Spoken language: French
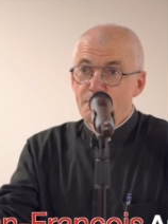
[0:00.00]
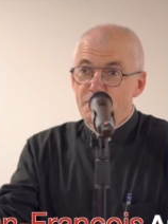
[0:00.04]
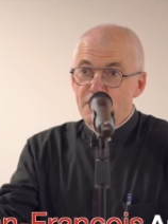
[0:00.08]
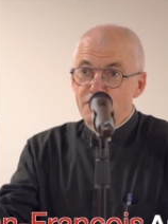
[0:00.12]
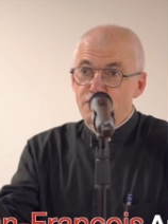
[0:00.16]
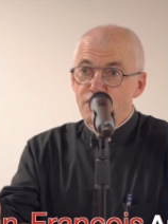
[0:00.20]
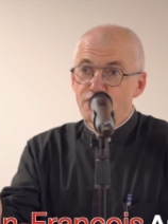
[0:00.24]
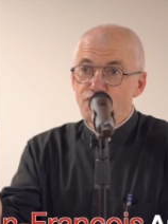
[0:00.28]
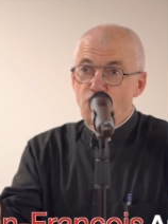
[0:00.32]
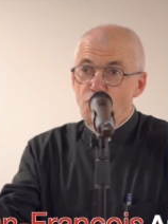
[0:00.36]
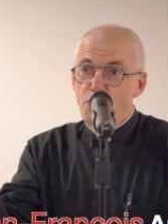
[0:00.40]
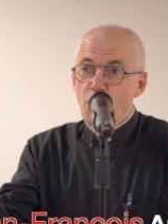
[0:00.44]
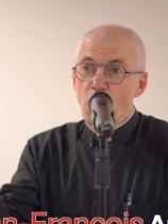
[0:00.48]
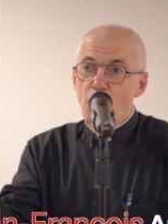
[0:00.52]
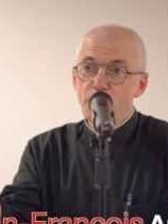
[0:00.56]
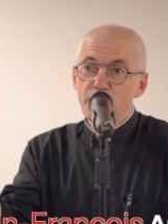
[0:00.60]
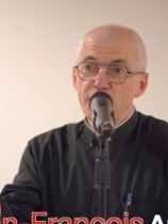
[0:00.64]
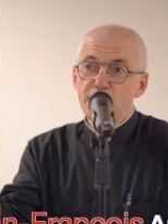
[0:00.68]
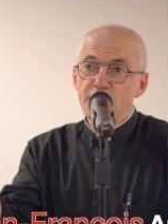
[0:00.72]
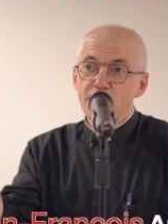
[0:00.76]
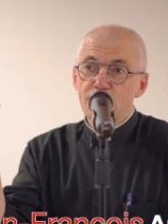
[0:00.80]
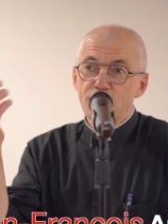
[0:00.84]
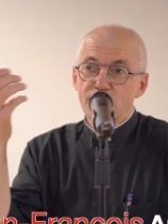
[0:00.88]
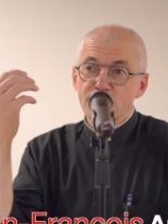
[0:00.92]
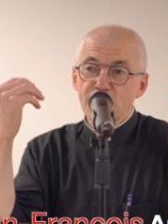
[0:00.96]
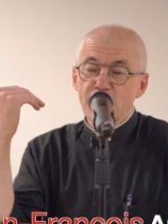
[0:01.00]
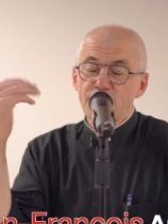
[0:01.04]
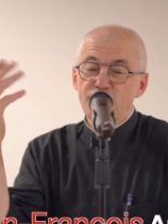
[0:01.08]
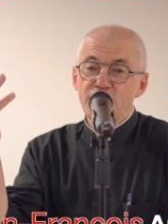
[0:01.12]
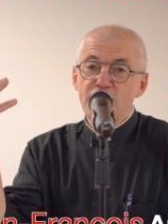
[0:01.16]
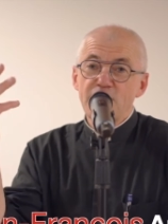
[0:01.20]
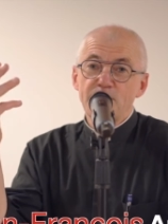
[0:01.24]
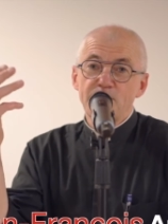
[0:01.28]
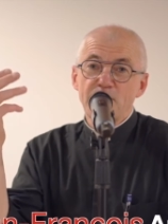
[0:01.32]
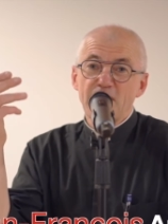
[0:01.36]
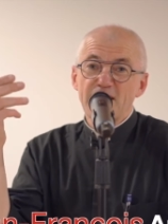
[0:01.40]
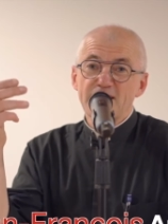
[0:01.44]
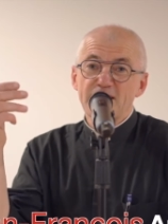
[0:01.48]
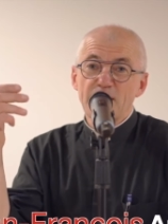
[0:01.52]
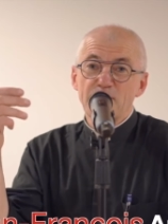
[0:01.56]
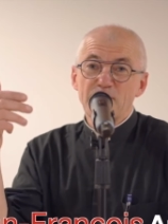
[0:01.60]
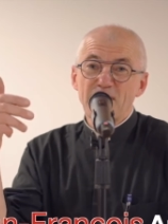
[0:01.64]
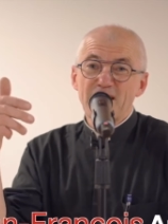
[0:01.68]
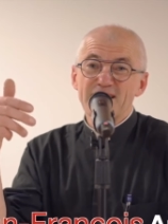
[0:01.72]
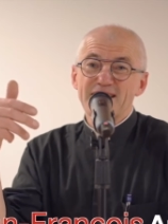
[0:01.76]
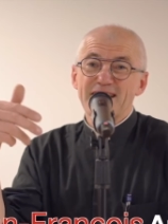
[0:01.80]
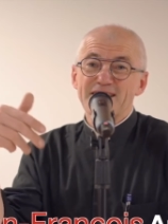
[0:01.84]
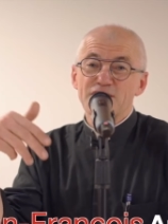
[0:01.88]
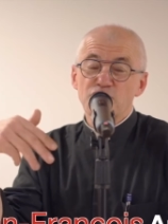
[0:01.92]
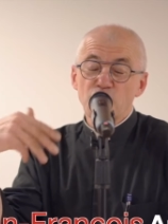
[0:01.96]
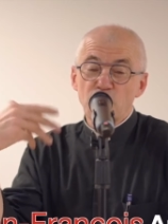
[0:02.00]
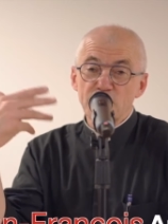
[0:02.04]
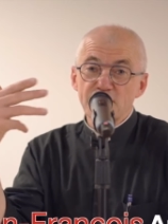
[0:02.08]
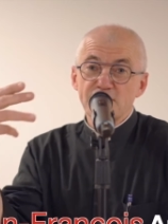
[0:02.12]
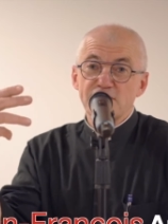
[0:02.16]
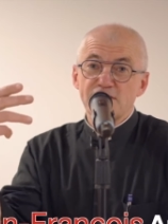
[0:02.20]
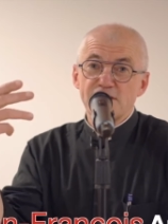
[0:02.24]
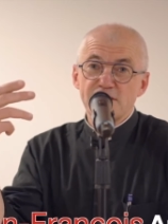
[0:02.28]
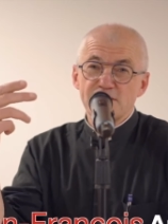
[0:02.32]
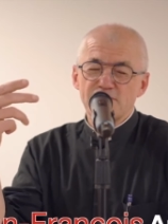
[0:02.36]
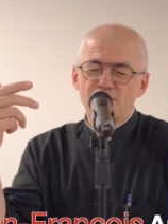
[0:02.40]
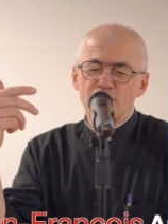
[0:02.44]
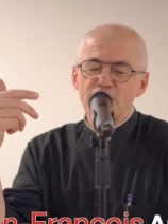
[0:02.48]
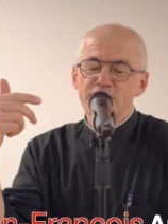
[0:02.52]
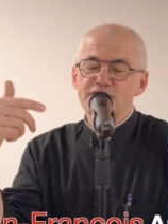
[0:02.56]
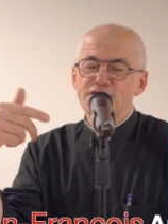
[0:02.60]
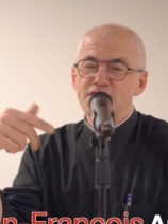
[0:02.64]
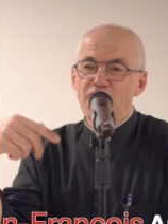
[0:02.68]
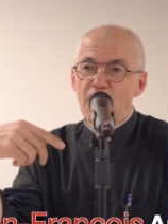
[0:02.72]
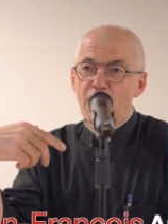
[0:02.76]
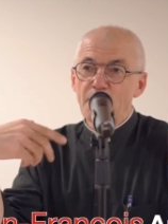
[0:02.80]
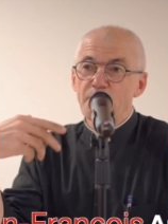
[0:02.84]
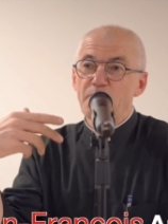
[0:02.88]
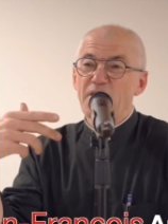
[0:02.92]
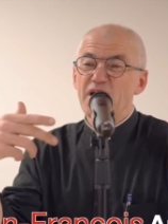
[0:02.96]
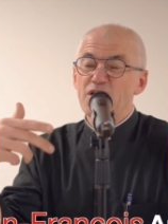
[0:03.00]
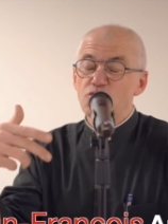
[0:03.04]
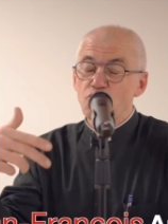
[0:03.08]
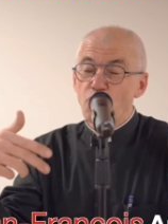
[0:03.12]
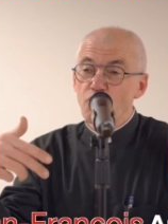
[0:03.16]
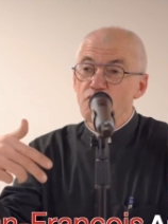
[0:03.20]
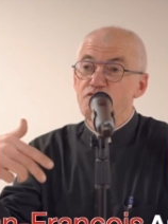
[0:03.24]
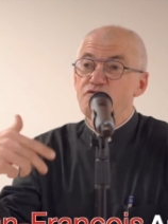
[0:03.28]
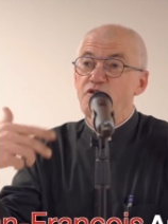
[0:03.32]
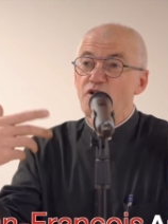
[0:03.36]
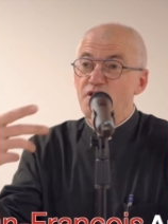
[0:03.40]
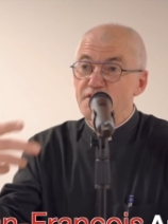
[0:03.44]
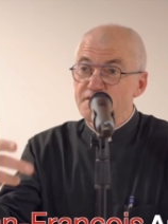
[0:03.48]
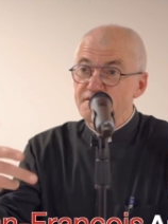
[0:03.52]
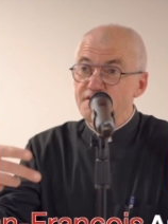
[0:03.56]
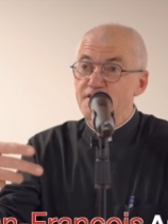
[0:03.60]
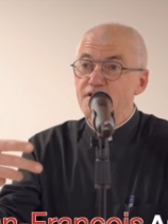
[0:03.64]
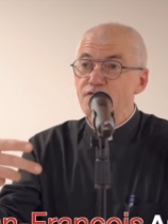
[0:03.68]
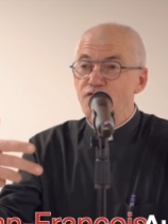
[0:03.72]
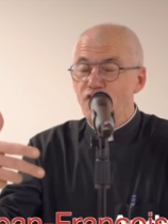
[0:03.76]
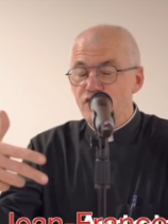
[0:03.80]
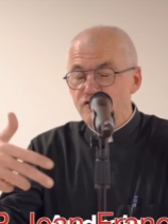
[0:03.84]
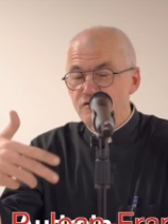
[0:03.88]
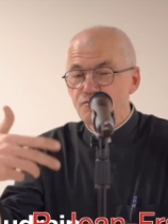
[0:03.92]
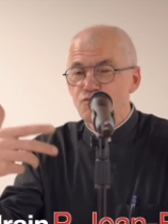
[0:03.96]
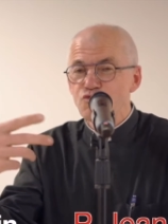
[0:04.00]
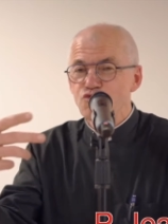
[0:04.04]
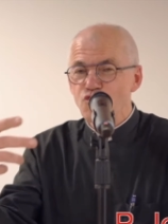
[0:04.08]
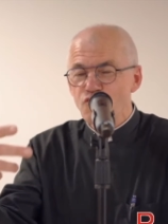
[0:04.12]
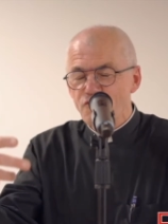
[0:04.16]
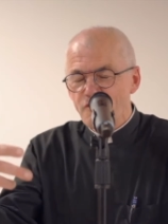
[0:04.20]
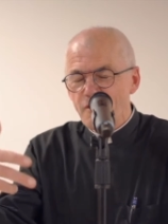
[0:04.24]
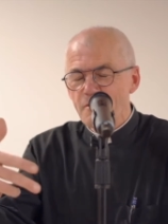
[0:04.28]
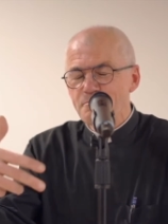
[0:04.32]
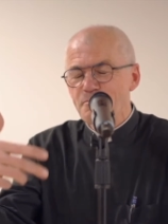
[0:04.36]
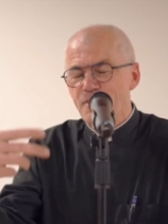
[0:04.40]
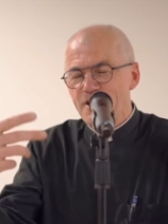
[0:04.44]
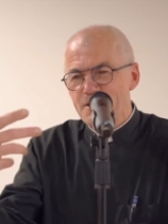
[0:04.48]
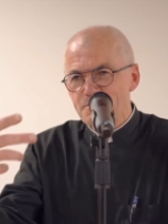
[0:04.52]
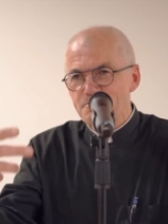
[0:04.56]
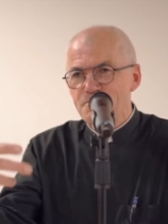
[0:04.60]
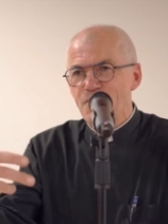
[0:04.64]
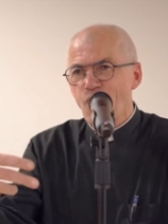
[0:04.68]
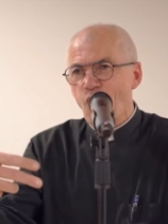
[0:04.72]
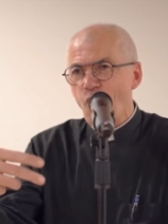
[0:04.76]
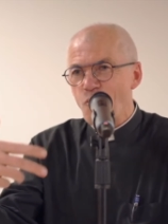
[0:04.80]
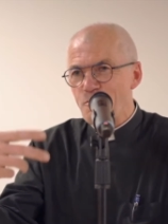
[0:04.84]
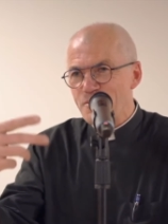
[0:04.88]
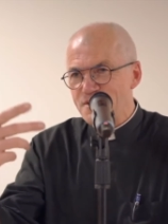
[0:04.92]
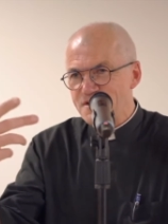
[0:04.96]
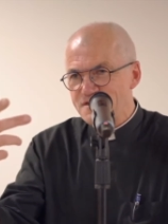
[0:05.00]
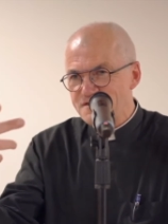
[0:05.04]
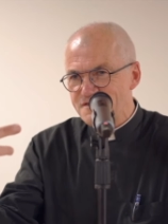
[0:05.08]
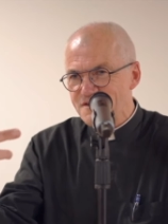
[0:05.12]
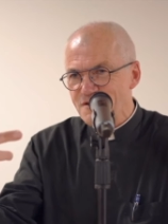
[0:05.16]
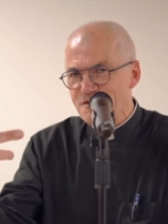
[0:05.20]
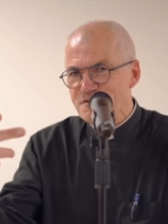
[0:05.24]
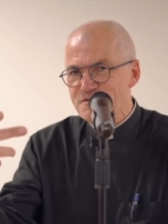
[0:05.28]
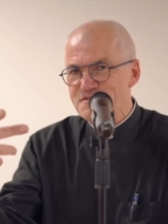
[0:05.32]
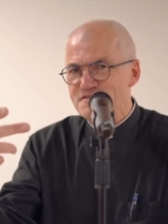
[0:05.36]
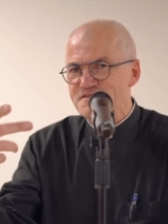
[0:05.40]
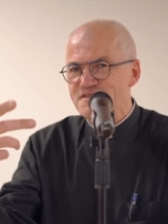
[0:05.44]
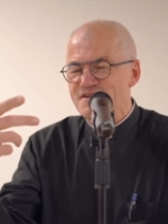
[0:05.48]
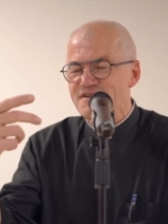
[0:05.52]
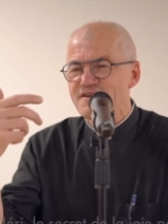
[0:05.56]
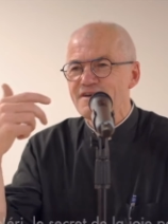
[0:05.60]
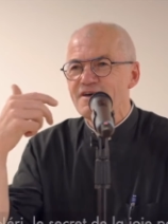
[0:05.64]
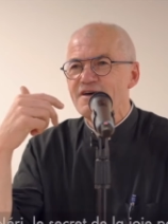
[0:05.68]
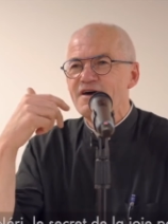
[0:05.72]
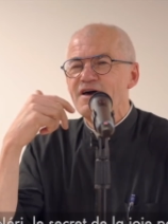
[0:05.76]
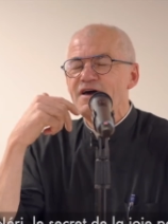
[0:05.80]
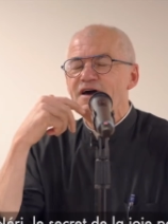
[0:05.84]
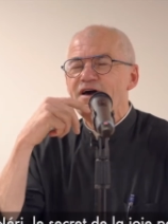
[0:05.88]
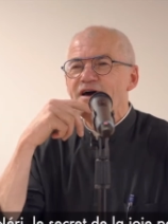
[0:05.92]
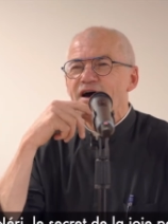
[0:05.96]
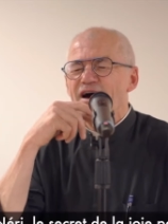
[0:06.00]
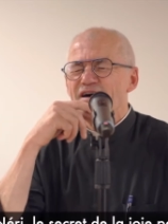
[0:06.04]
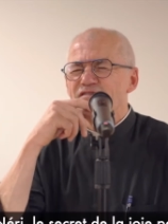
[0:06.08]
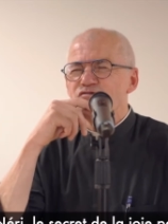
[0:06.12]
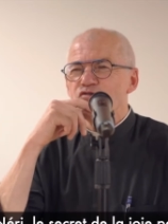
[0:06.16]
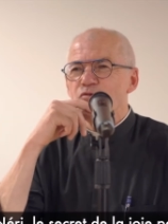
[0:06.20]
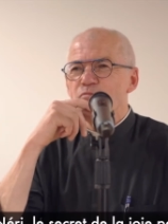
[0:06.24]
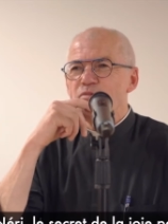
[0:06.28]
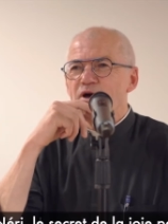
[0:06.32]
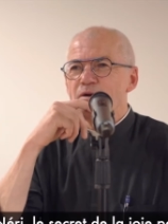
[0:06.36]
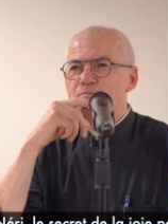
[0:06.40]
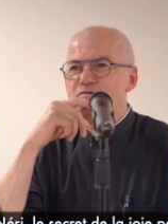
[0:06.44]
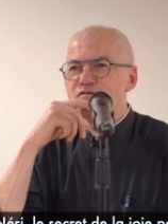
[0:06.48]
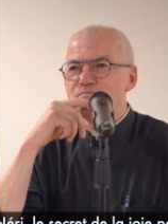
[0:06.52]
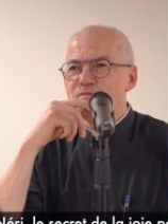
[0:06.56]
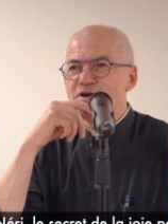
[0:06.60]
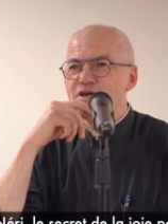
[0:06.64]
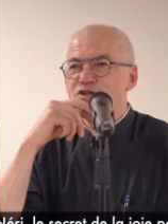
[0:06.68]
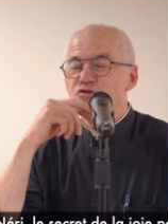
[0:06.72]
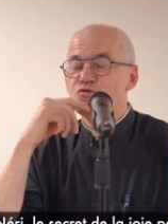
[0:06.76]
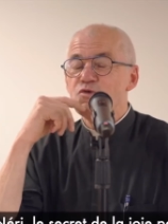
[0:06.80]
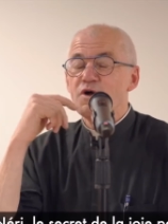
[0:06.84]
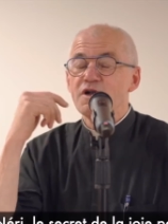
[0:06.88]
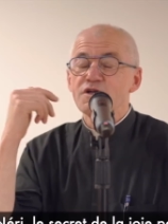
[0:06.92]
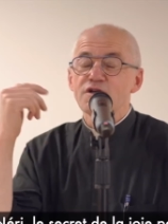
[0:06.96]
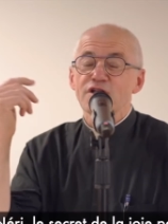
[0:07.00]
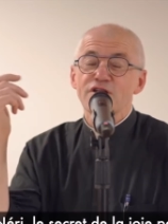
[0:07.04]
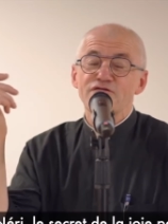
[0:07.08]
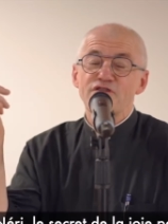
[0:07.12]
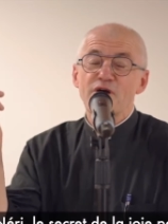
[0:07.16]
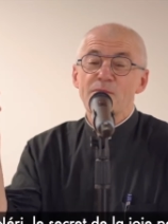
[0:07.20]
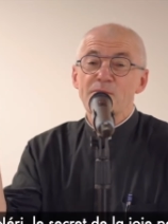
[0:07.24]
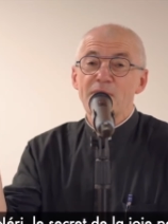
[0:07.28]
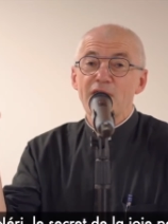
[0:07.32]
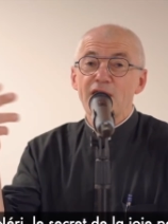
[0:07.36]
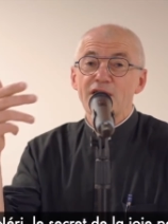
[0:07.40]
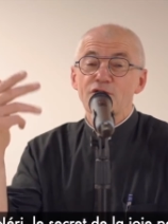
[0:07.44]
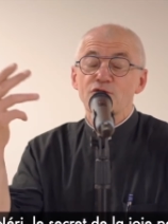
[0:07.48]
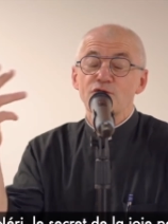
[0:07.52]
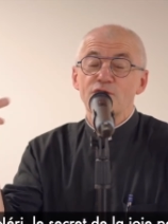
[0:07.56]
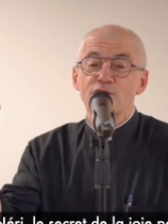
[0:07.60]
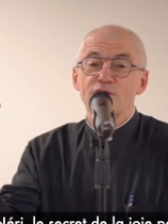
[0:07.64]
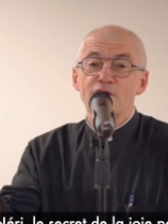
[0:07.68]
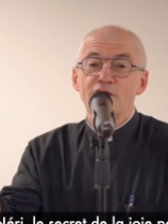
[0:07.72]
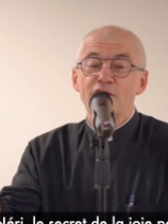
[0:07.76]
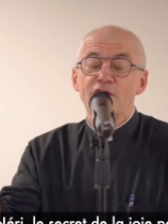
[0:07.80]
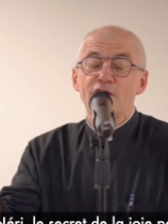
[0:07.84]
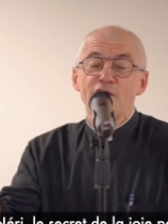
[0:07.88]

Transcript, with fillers: parce qu'il ne faut pas oublier que Saint Philippe a été prêtre à 36 ans, il dira prêtre forcé, enfin c'est plutôt prêtre par obéissance hein, à son père spirituel, quand on démarque, euh,